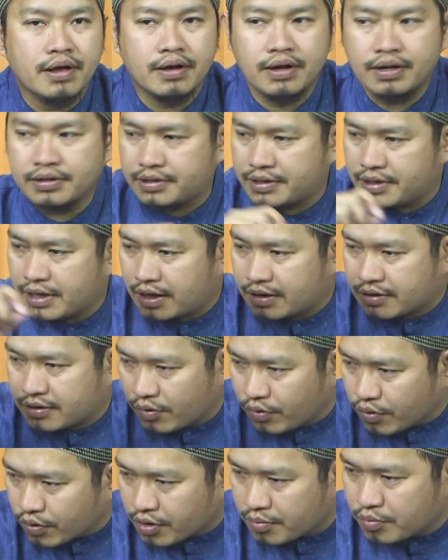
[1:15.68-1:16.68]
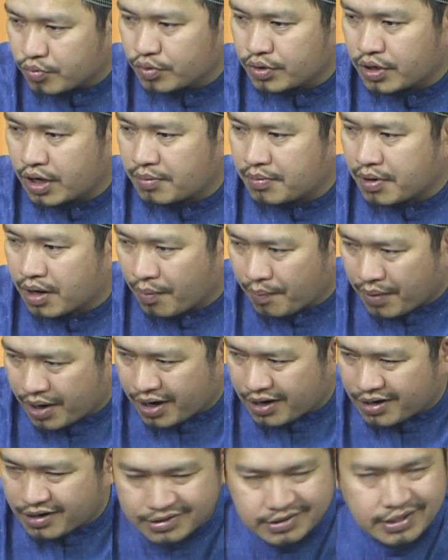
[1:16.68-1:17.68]
Anda tidak tahu kemudian
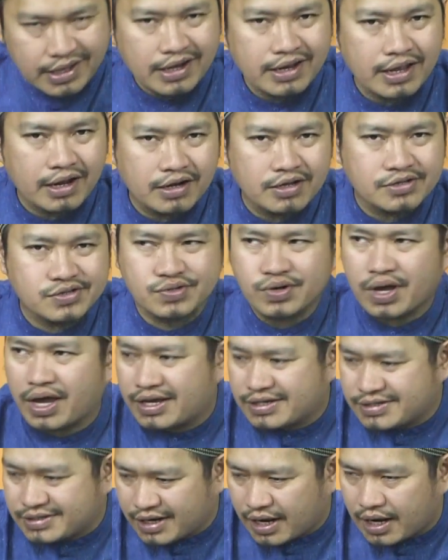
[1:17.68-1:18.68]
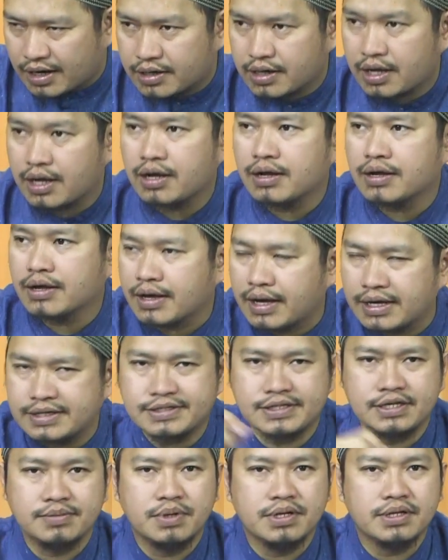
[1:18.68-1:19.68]
bagaimana detail yang disukai istri Anda,
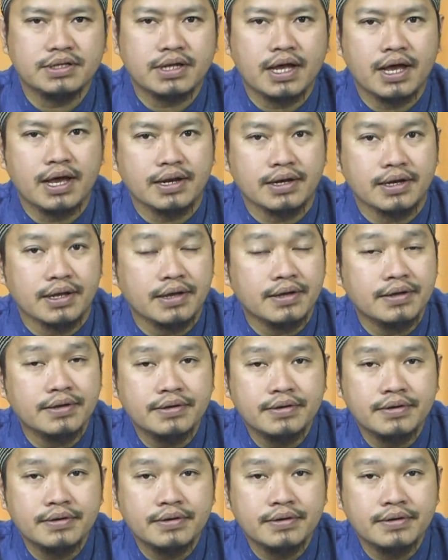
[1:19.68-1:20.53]
kasih mentahannya.